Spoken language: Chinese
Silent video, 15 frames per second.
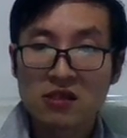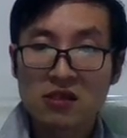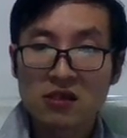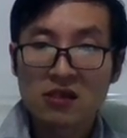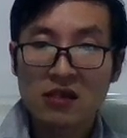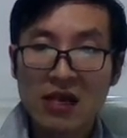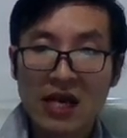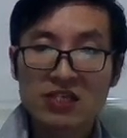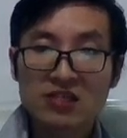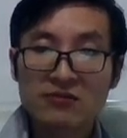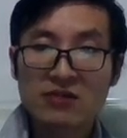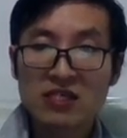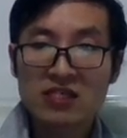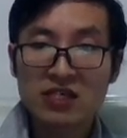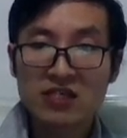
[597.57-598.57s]
爱就
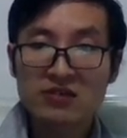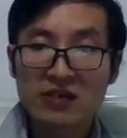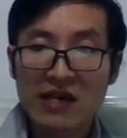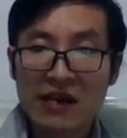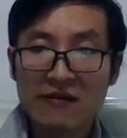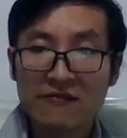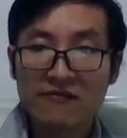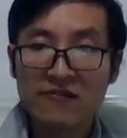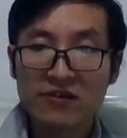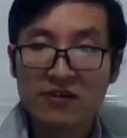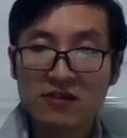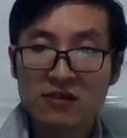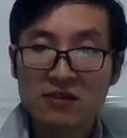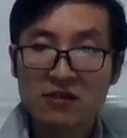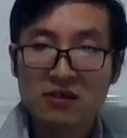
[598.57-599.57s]
变成一种
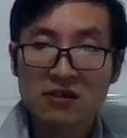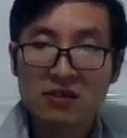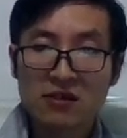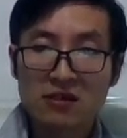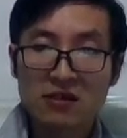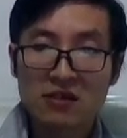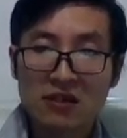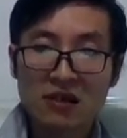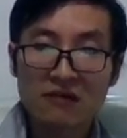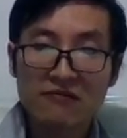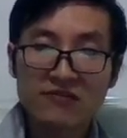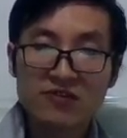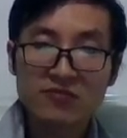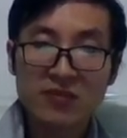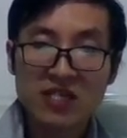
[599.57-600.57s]
envy，love
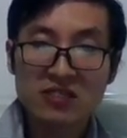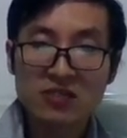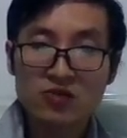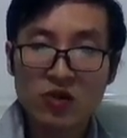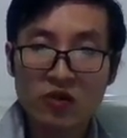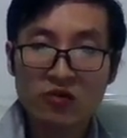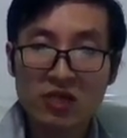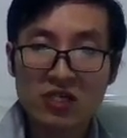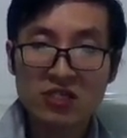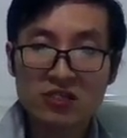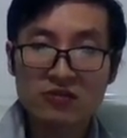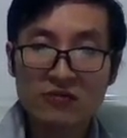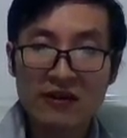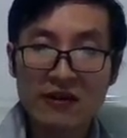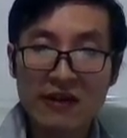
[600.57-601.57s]
就变成转化成一种
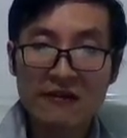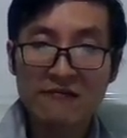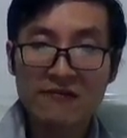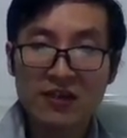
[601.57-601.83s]
envy，